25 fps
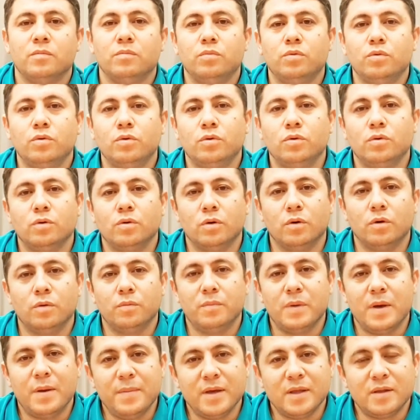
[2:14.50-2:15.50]
bu e,
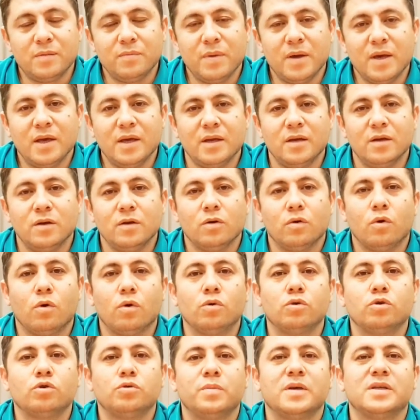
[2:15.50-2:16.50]
Mehmet Bey'in
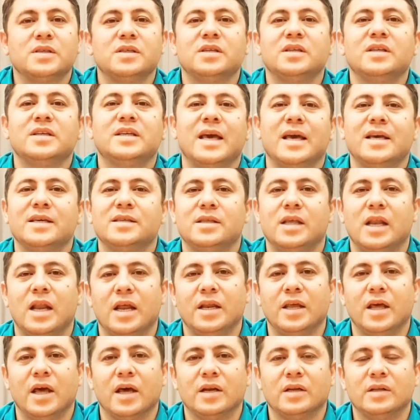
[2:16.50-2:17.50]
konuşmasını
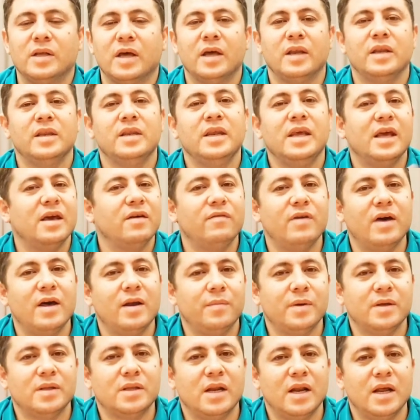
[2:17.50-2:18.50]
kestiler yarıda. Niye
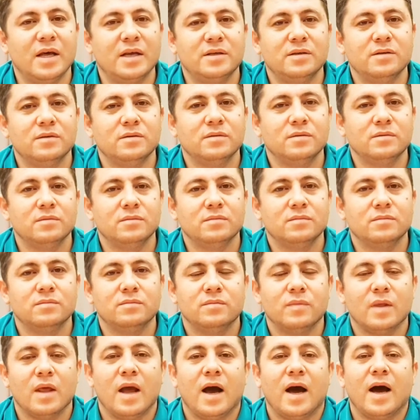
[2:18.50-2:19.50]
vermediler?
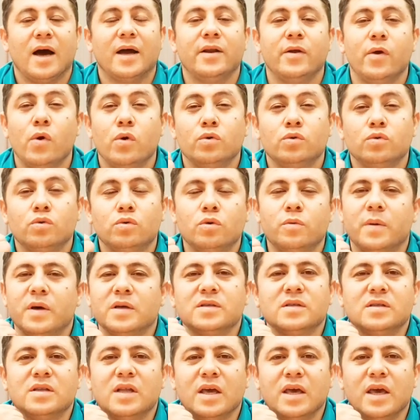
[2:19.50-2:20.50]
Hani özgür
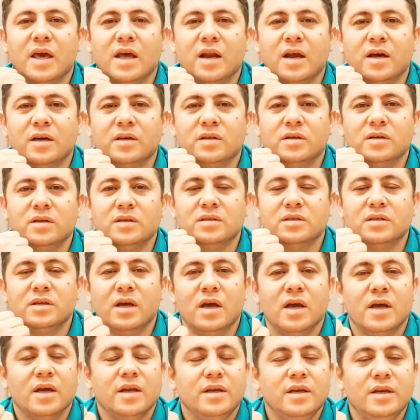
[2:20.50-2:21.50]
basından yanaydınız.
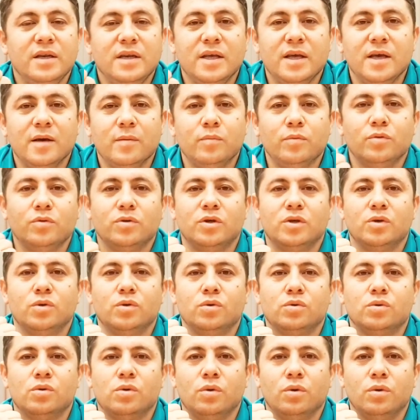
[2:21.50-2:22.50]
Niye bu
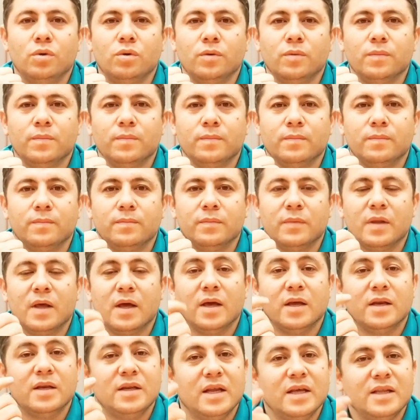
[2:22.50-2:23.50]
ikiyüzlülük?
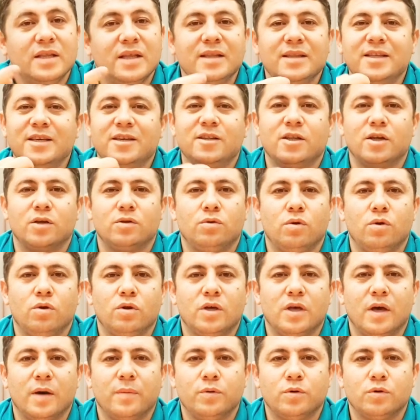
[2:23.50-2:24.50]
Neden
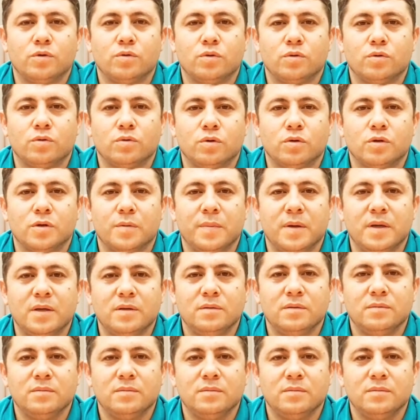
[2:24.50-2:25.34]
diktatörlük yapıyorsunuz o zaman?